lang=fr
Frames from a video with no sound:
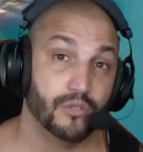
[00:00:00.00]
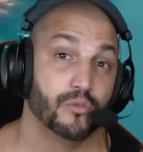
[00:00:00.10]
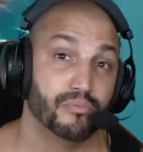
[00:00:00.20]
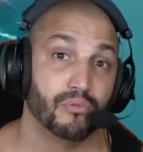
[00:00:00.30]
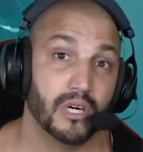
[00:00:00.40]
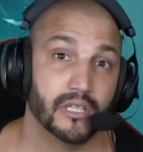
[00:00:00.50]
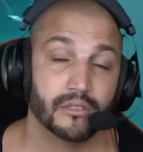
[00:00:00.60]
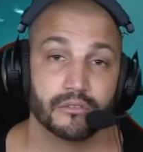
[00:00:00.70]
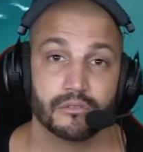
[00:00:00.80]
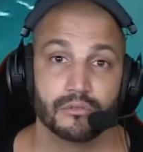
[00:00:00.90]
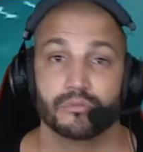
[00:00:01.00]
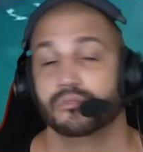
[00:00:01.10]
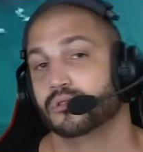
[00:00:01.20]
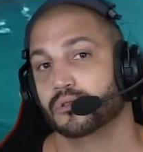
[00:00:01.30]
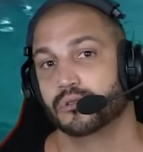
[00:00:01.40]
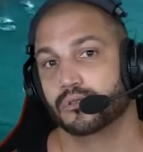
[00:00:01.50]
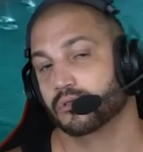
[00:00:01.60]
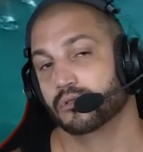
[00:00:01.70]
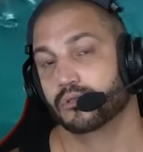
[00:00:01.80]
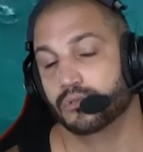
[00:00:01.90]
du poids ou
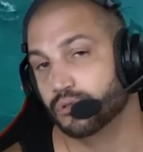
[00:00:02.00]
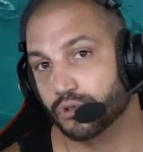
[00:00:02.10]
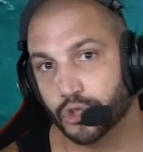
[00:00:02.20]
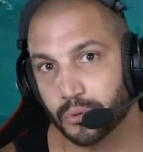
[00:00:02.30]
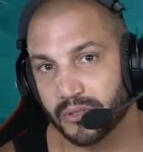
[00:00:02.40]
que je suis